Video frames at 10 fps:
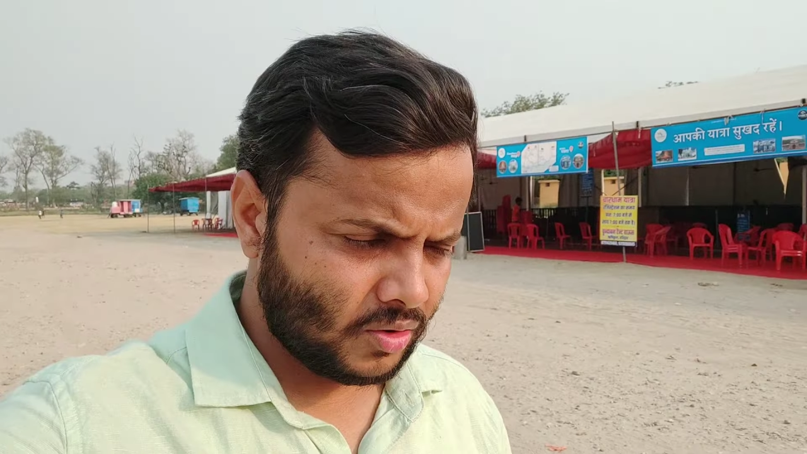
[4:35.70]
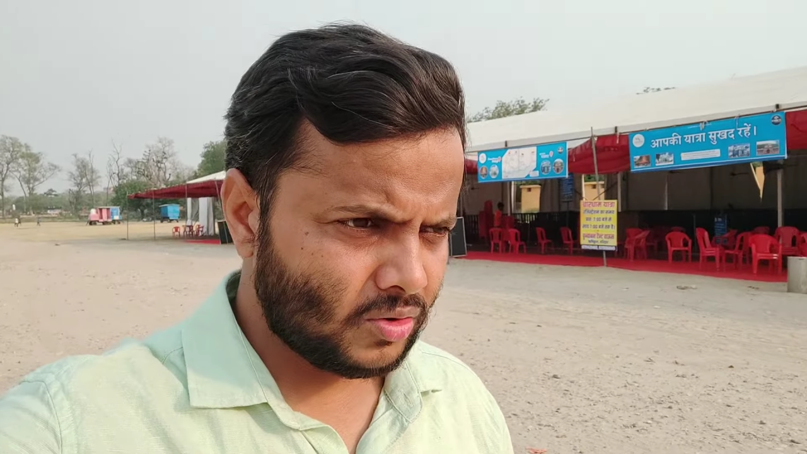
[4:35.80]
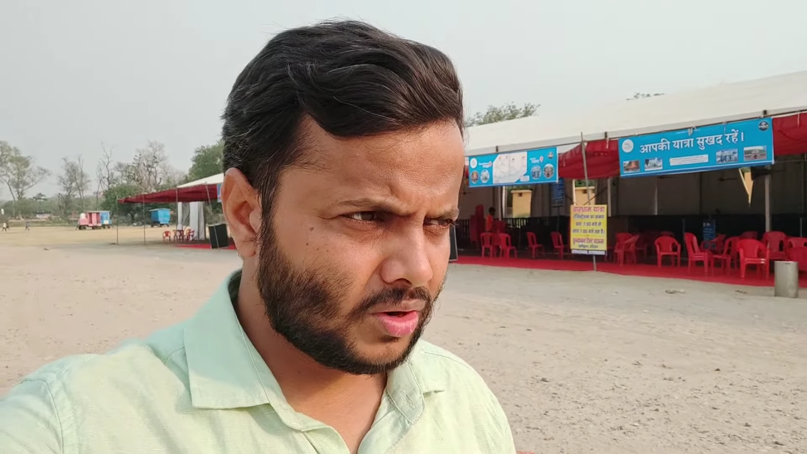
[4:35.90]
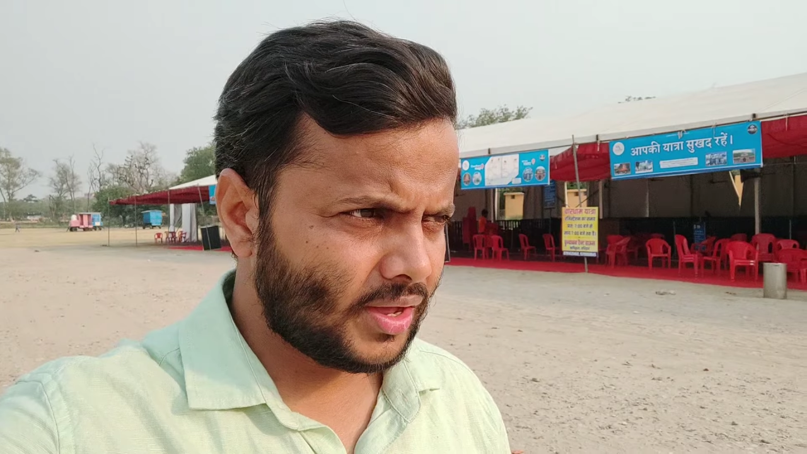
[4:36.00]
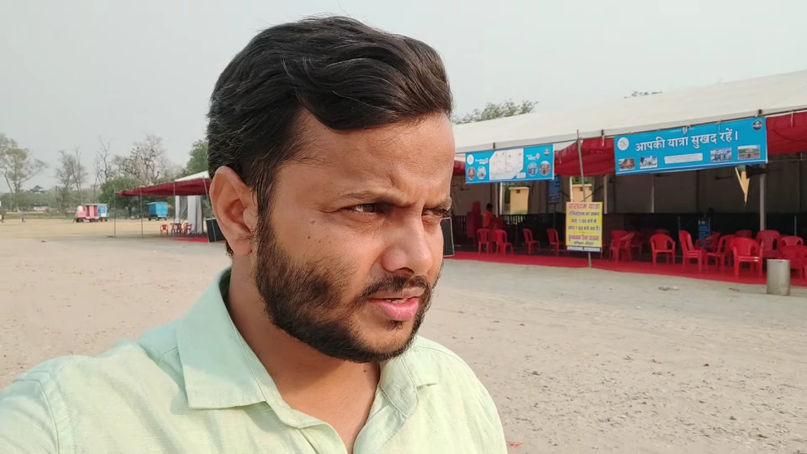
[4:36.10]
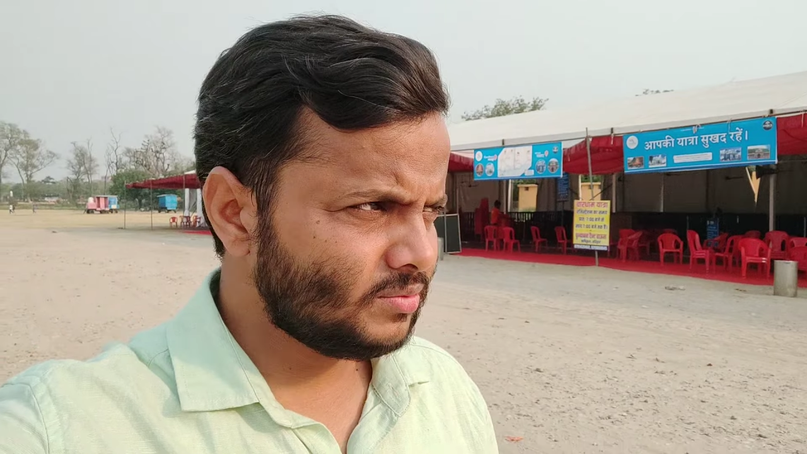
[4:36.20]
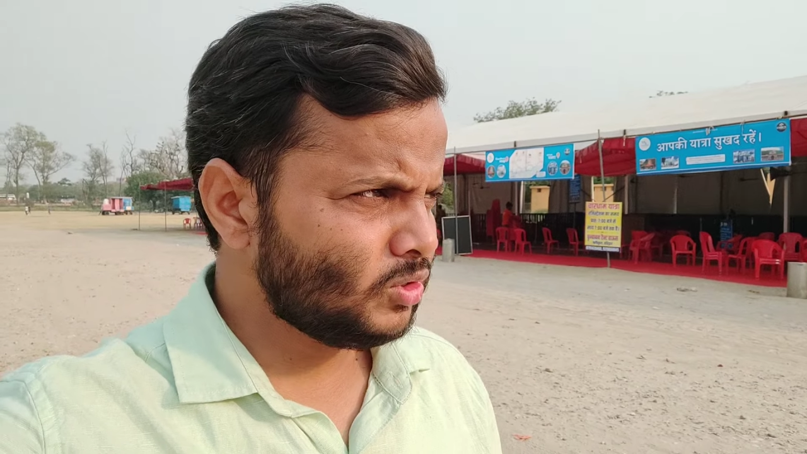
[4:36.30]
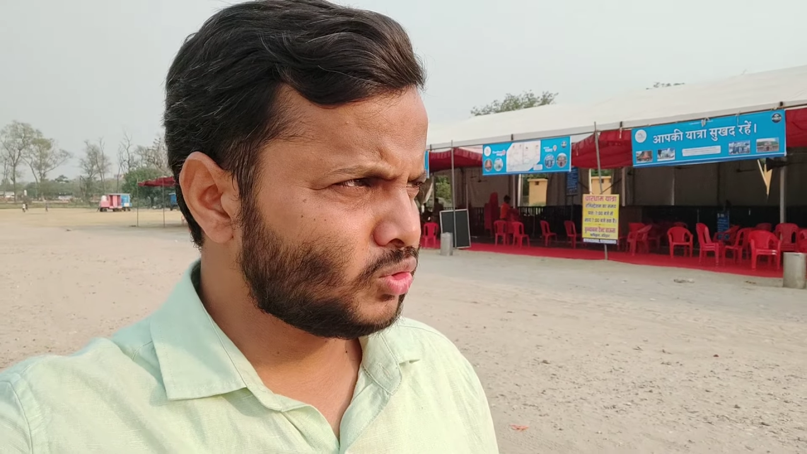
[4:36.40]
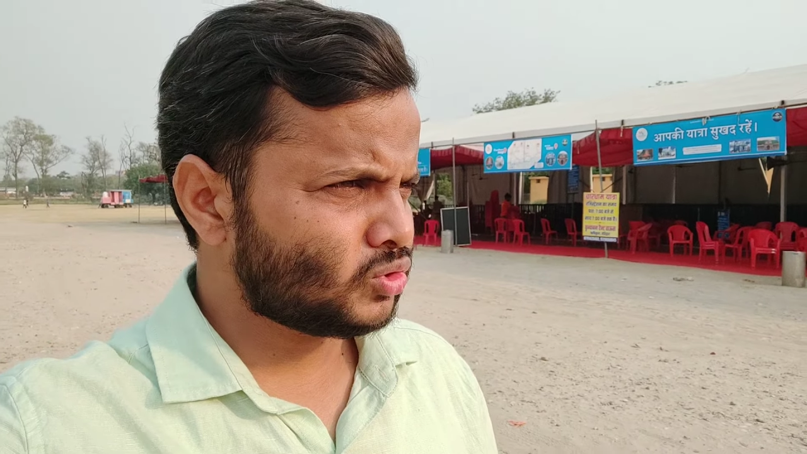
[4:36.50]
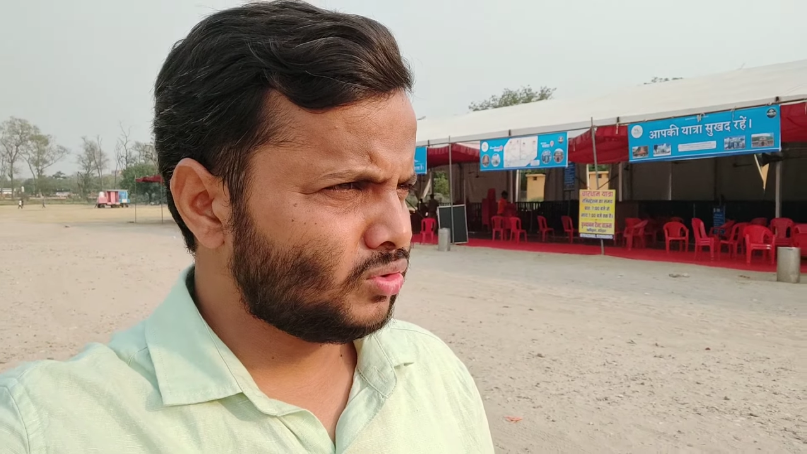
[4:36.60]
और ऐसे
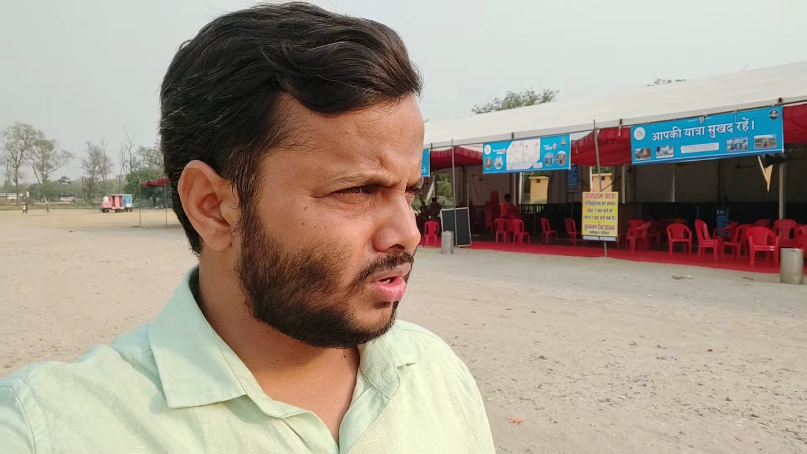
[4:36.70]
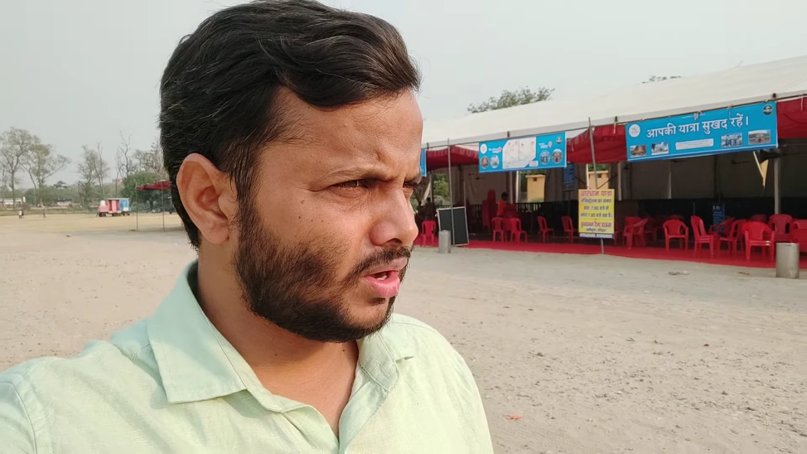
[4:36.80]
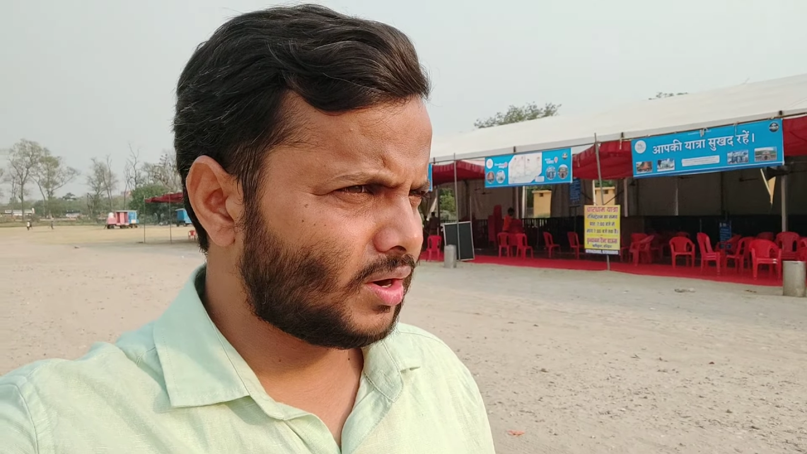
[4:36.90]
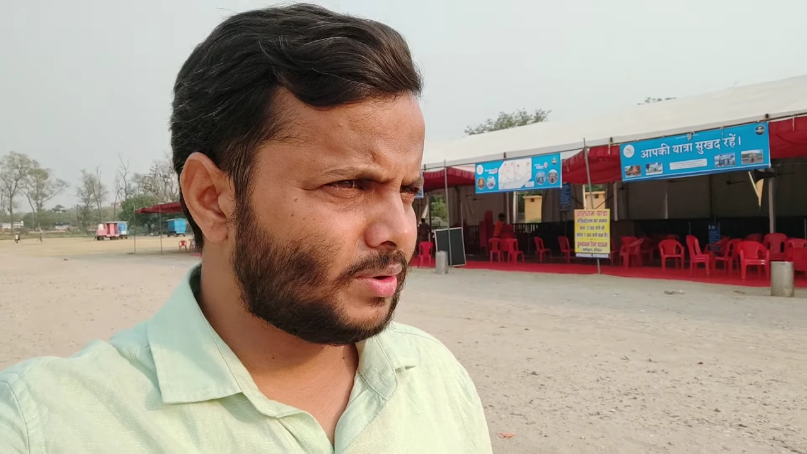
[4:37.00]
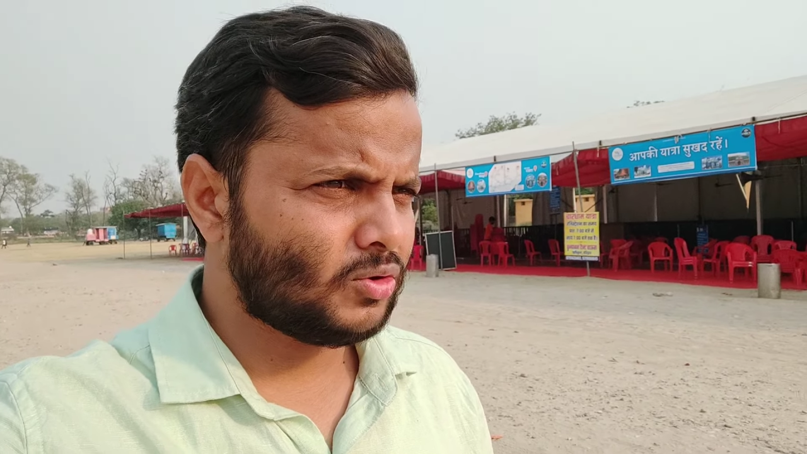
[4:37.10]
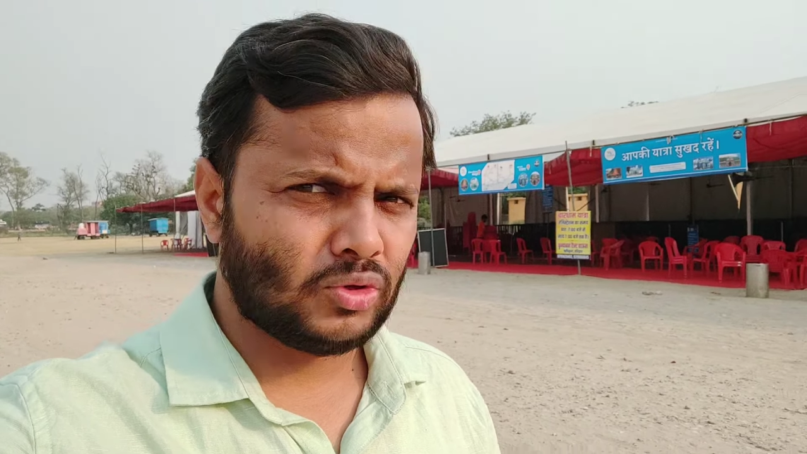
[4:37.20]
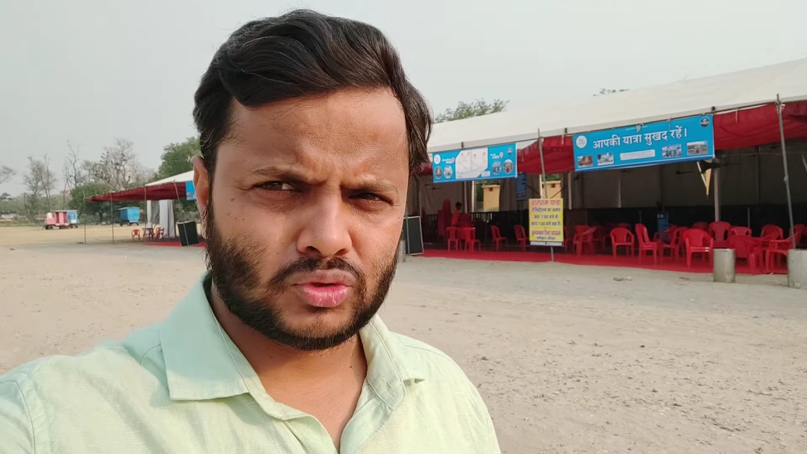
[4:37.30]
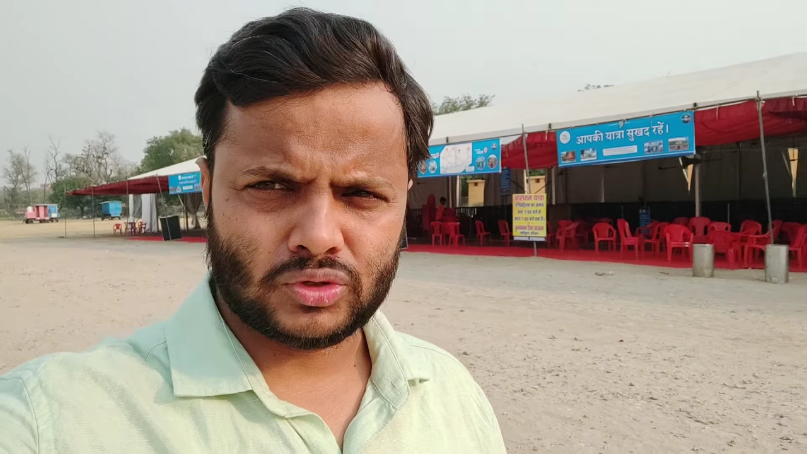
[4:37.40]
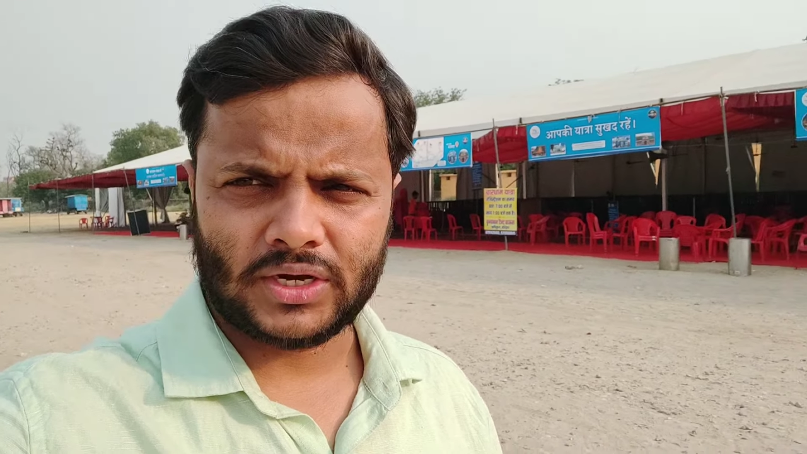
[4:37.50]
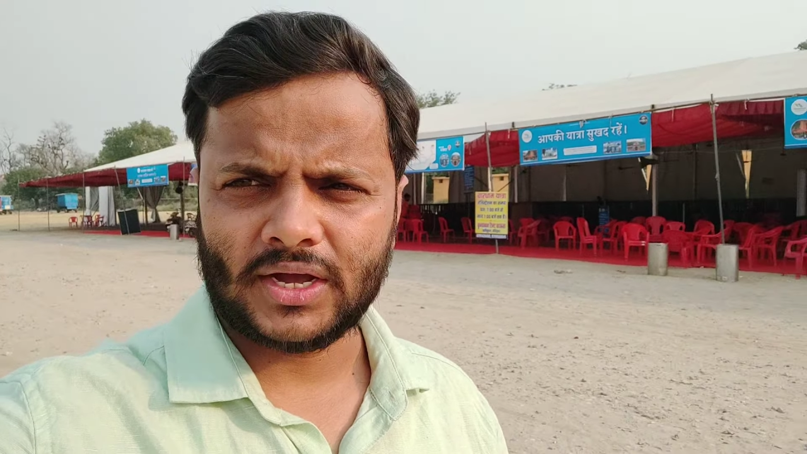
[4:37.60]
में दोस्तों अगर भाई कोई
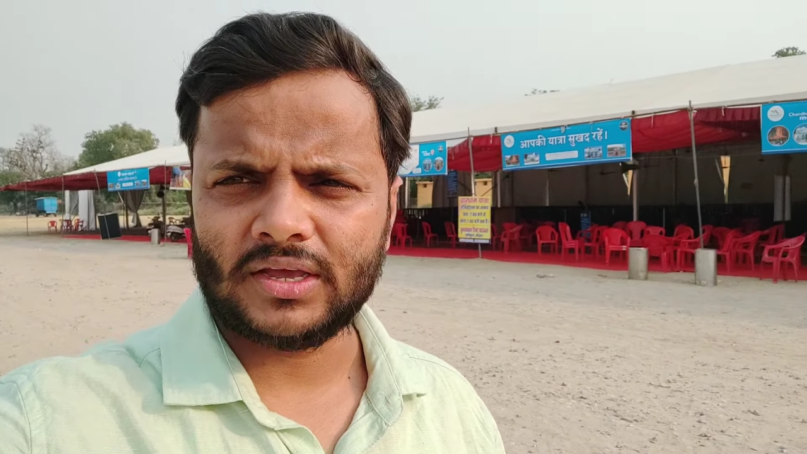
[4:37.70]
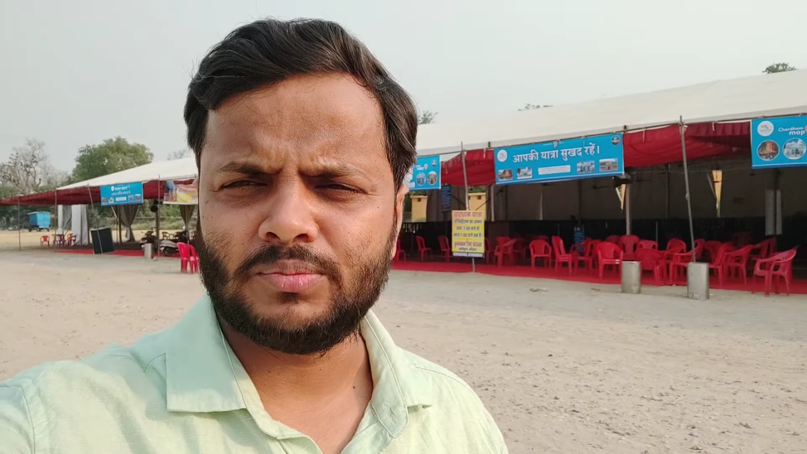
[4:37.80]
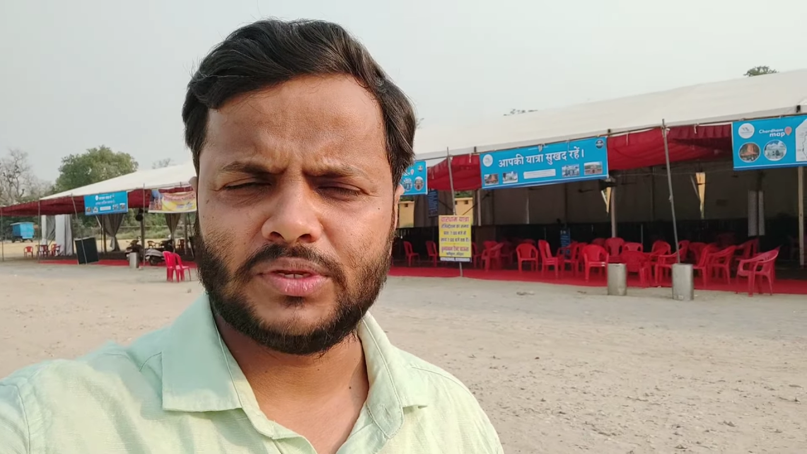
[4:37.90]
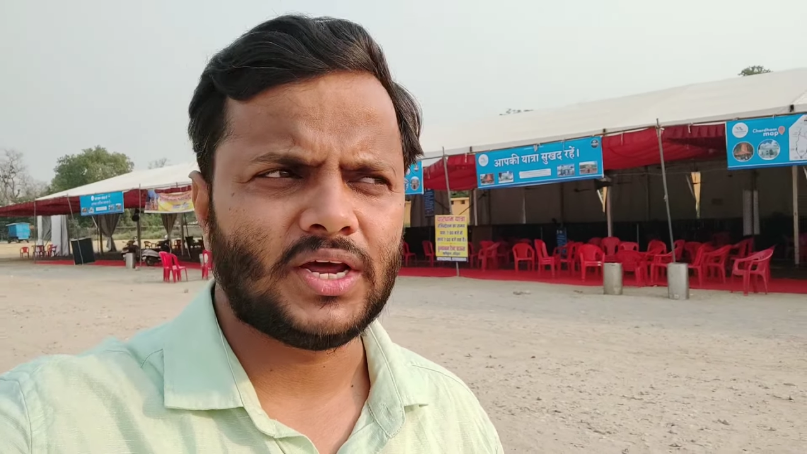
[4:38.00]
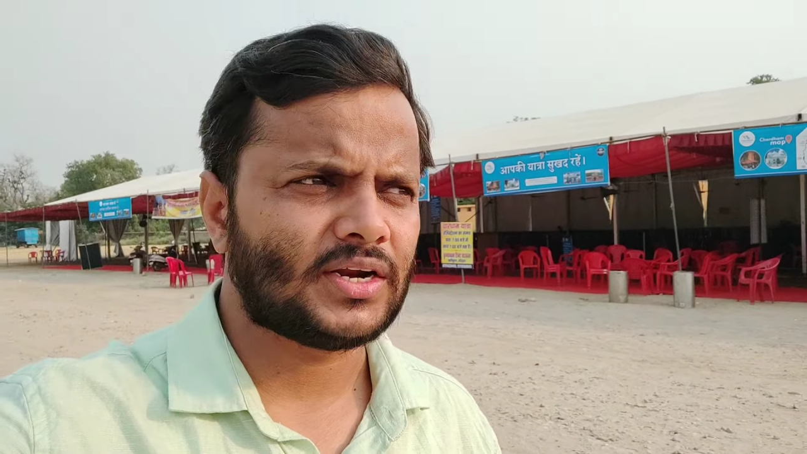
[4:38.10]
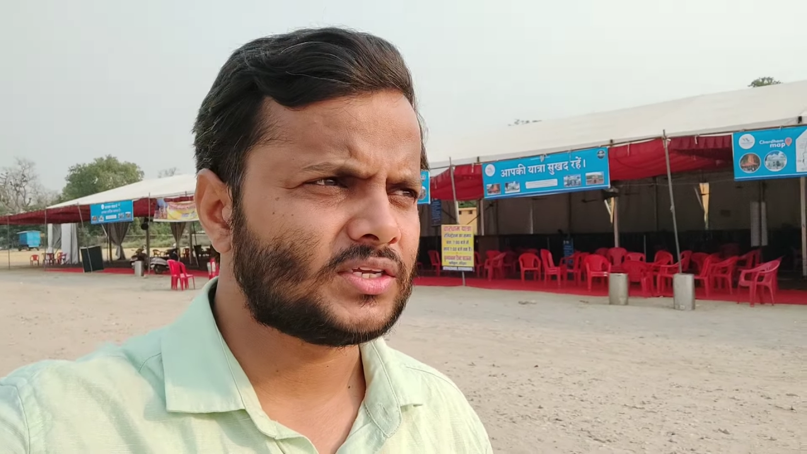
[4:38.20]
सोचेगा कि हम बिना